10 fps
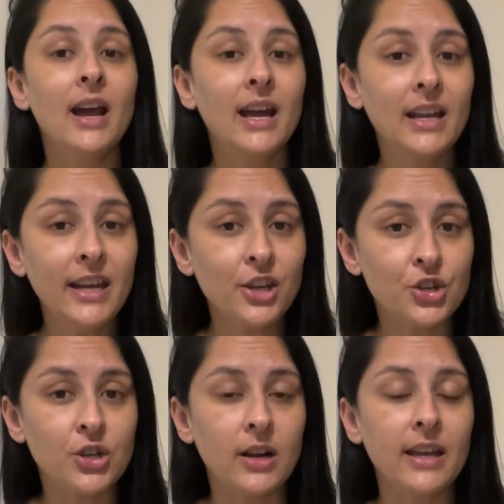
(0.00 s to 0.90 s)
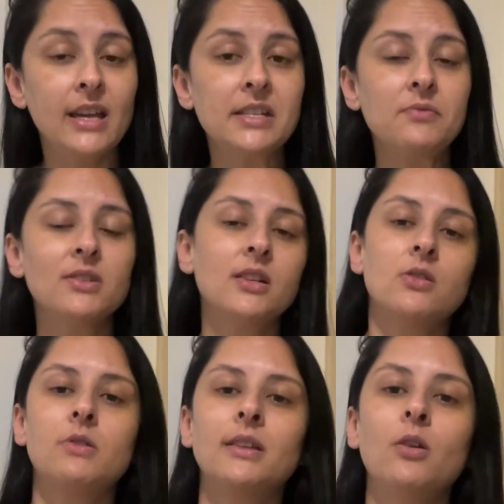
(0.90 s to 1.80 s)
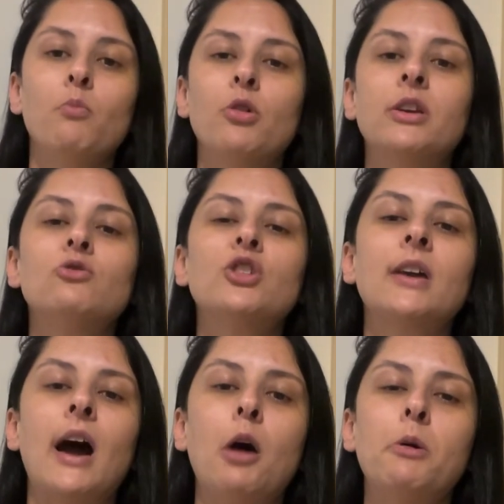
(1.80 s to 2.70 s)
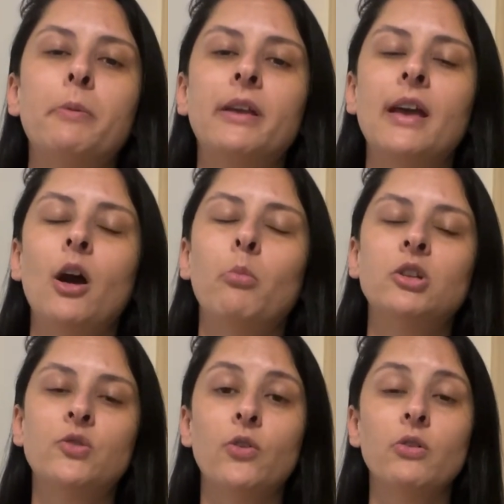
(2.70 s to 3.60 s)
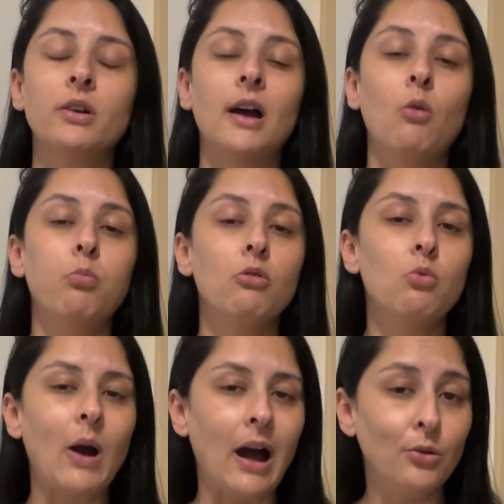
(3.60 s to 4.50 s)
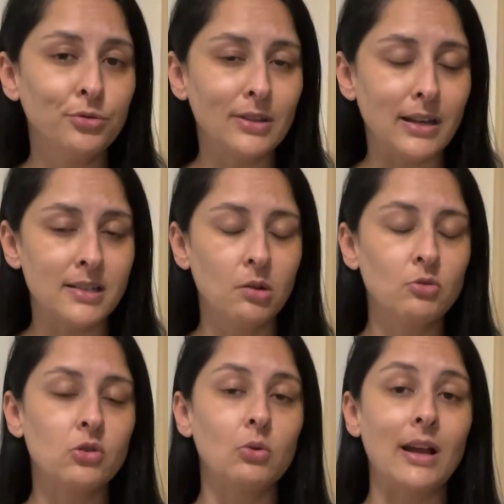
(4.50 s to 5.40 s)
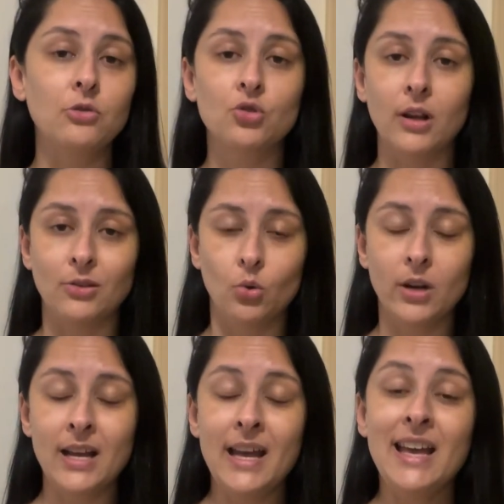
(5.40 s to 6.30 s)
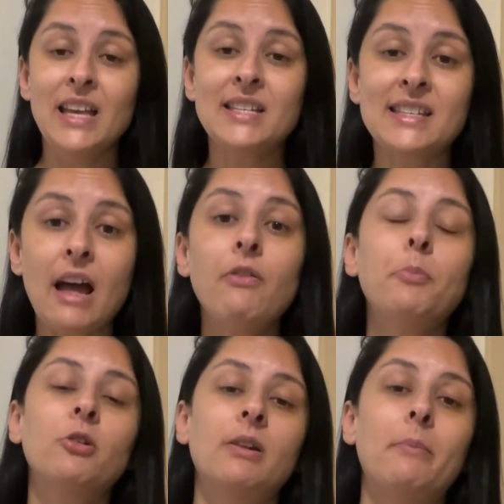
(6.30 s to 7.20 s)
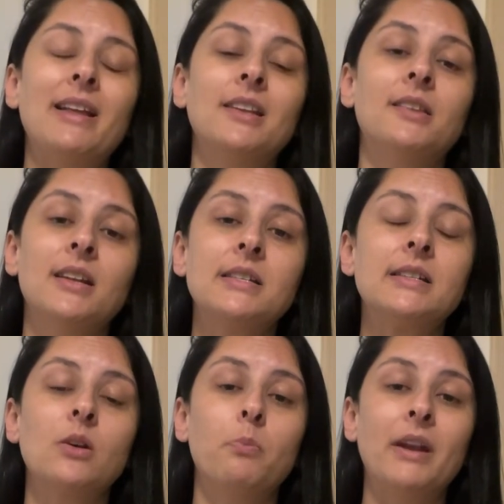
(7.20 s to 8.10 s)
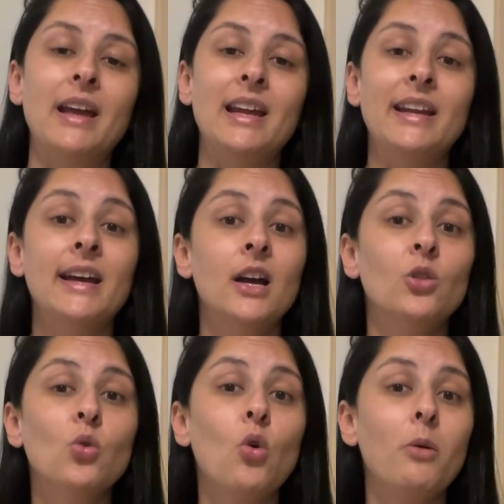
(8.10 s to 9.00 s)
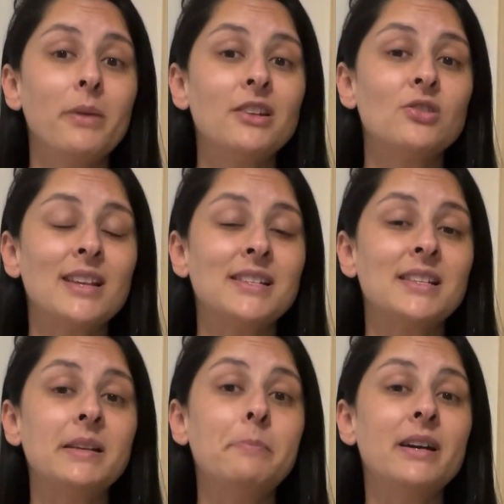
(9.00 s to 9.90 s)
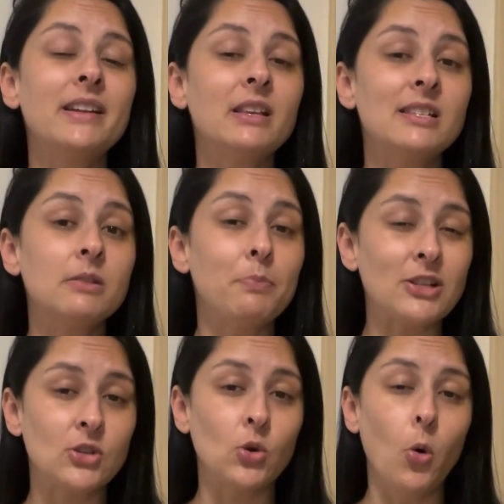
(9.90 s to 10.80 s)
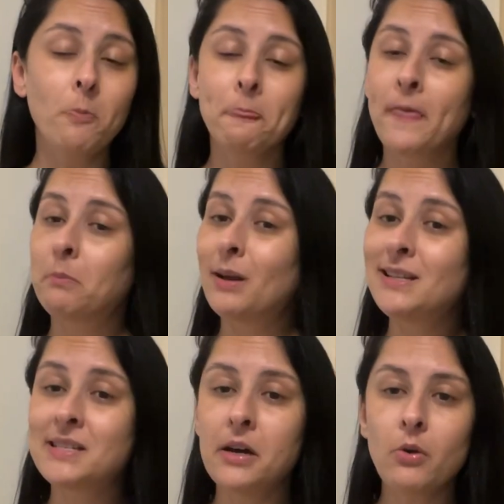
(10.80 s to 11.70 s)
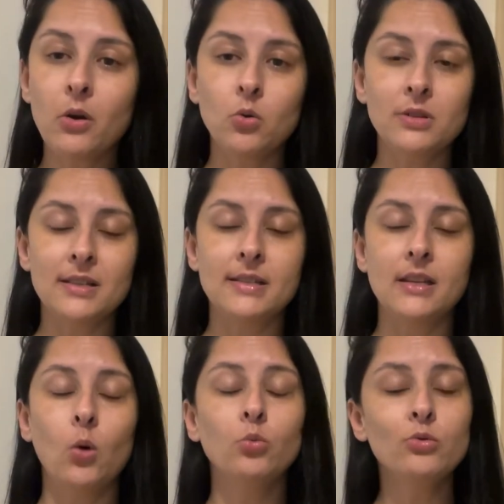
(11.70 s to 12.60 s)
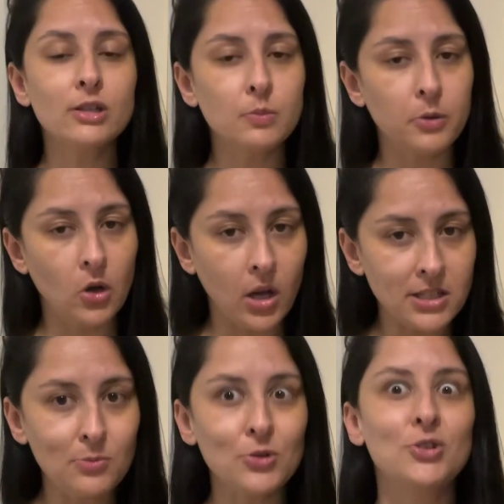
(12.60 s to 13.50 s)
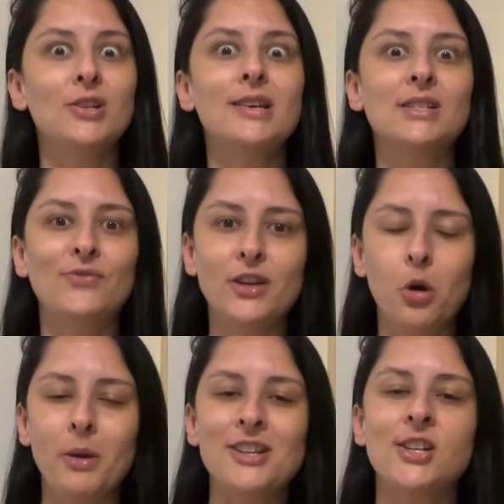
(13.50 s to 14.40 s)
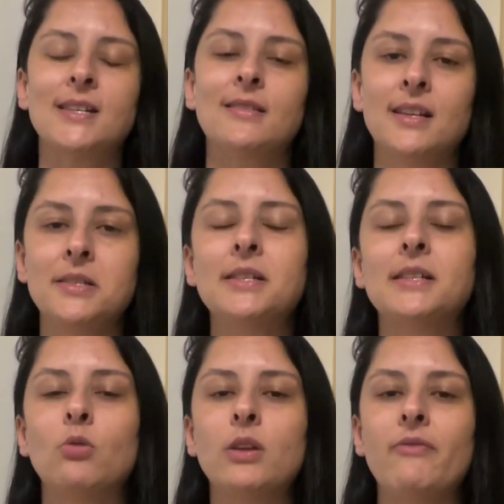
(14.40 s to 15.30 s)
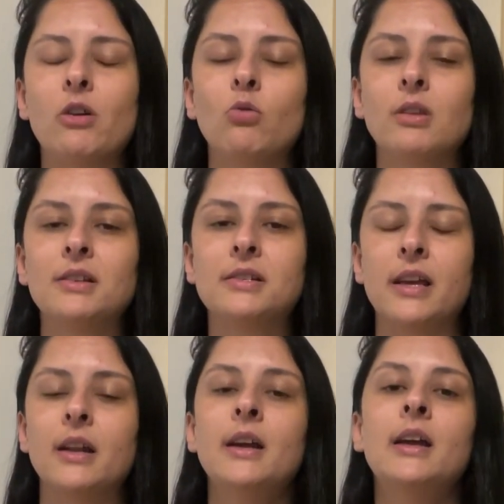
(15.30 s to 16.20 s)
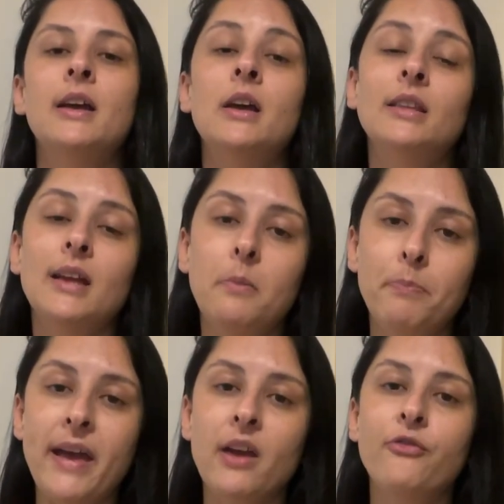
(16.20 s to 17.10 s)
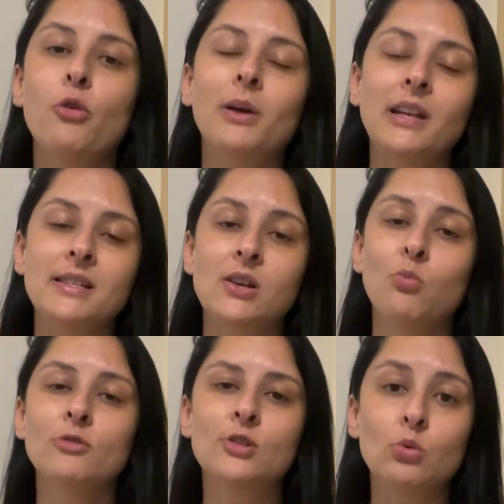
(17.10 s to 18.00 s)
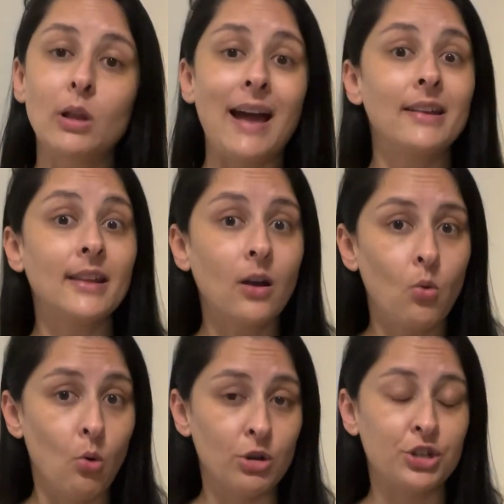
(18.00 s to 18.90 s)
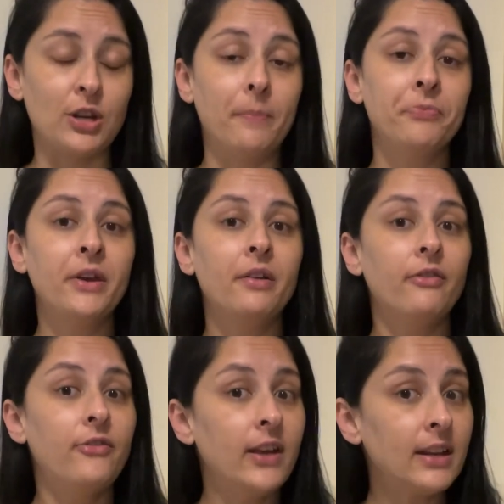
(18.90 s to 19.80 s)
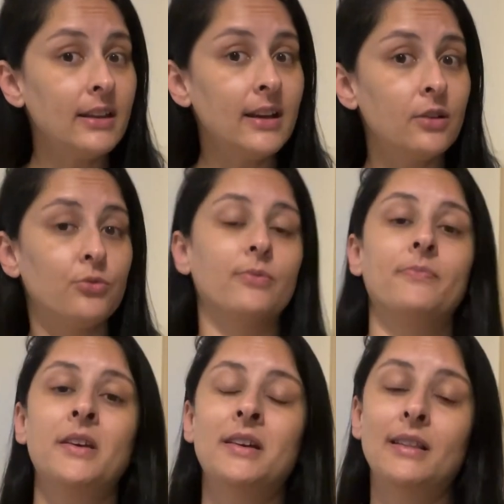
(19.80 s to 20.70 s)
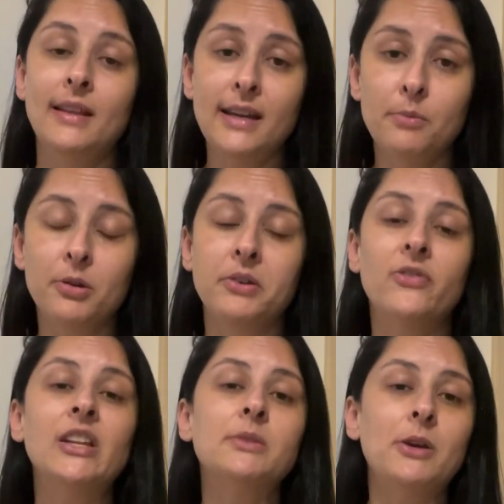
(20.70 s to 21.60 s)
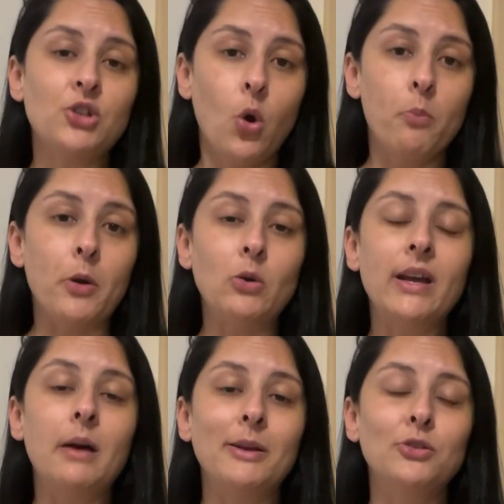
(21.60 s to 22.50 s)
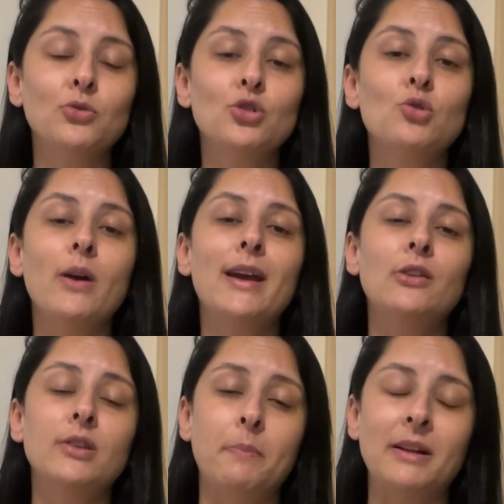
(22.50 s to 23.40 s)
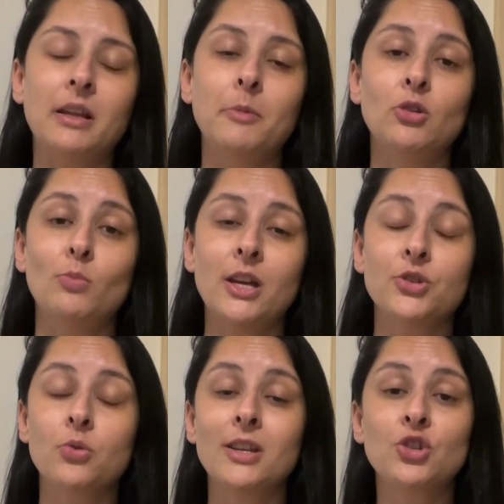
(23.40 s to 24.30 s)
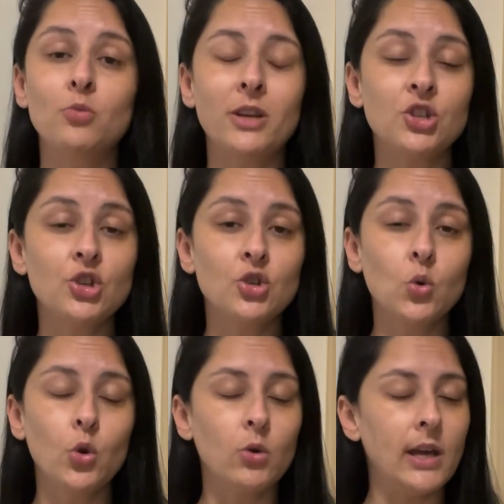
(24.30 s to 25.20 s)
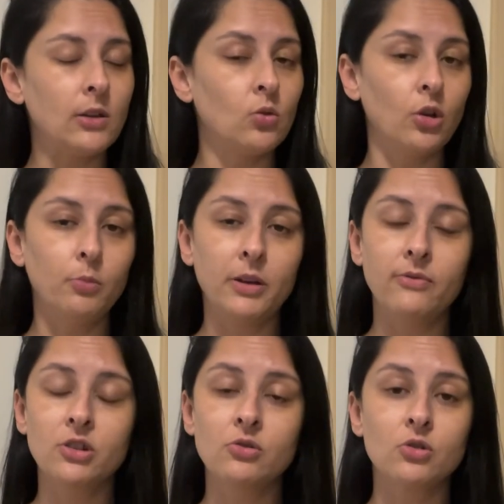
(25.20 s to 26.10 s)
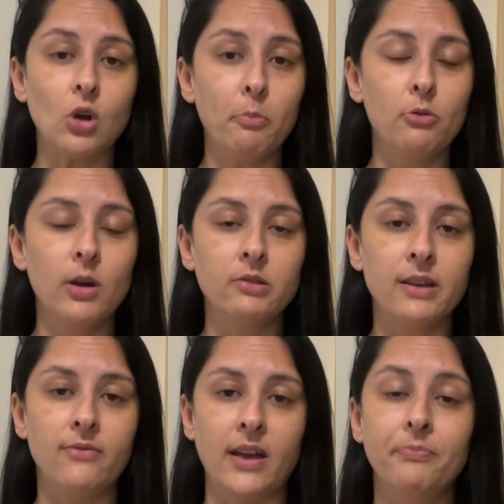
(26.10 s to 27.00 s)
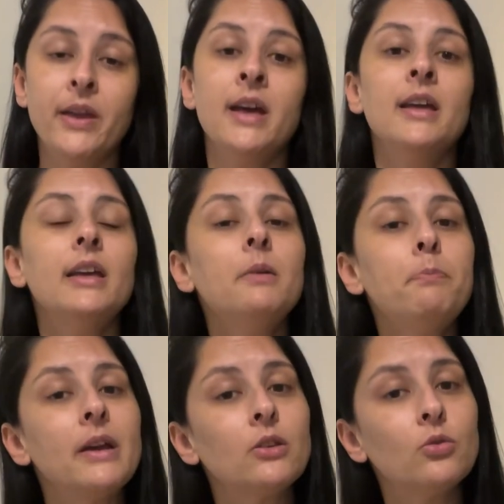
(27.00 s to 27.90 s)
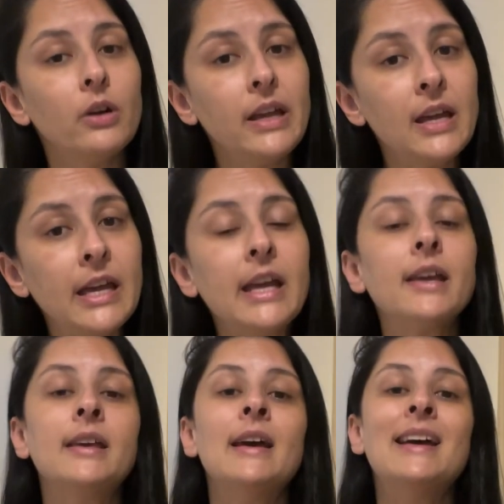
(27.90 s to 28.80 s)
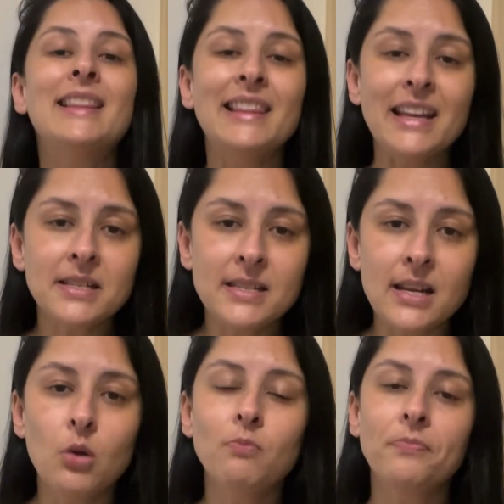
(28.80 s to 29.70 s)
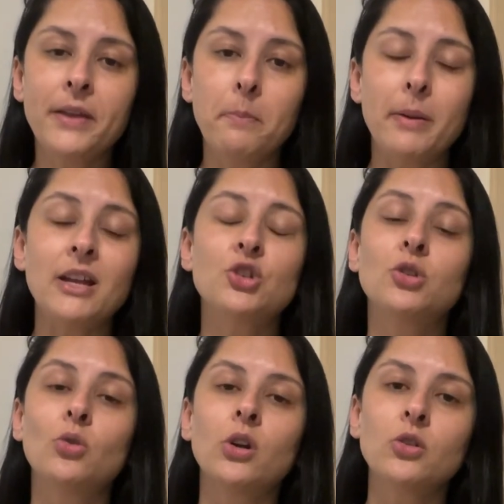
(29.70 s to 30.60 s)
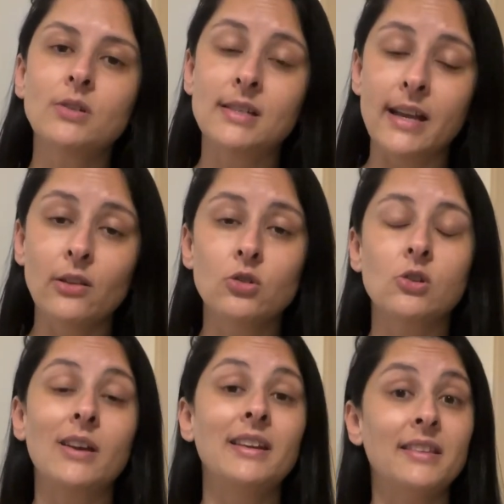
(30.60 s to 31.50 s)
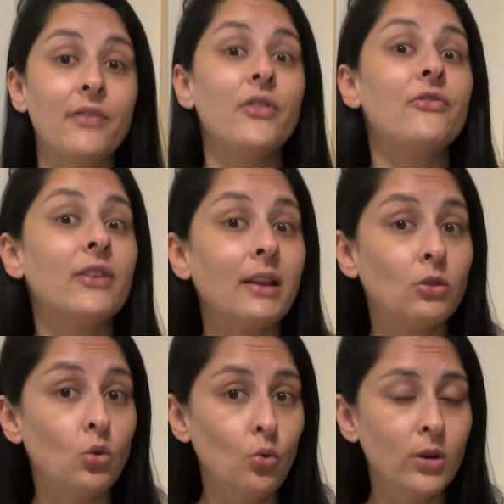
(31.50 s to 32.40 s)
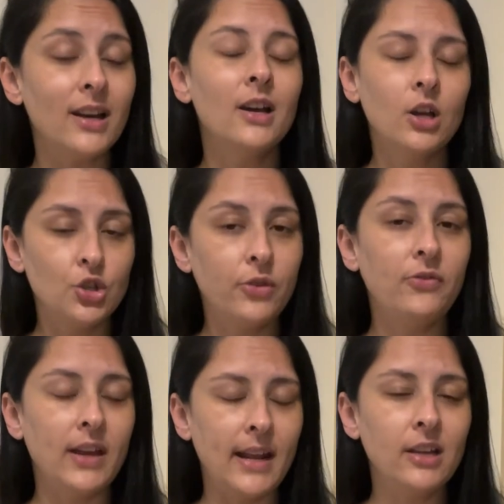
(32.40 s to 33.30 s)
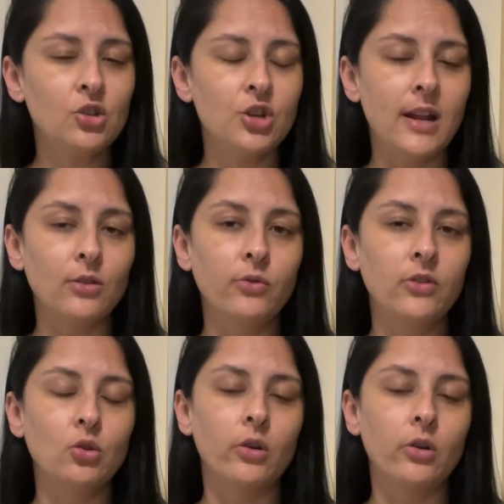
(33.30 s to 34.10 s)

Christian, esse vocês vão ter que ter um pouquinho de calma, porque realmente foi um grau um pouco alto da lesão muscular do jogador. Estava programada a transição para ele no começo dessa semana que se passou, mas não aconteceu. Nos próximos dias, finalmente, essa transição deve acontecer. Também foi uma lesão muscular na coxa. Fernando, Lembro, infelizmente rompeu o ligamento do joelho, o departamento médico desde o mês de junho, retorno previsto só para o ano que vem. E Pedro Henrique, lesão também de tornozelo, só que ele teve fratura, diferente né, do Vitor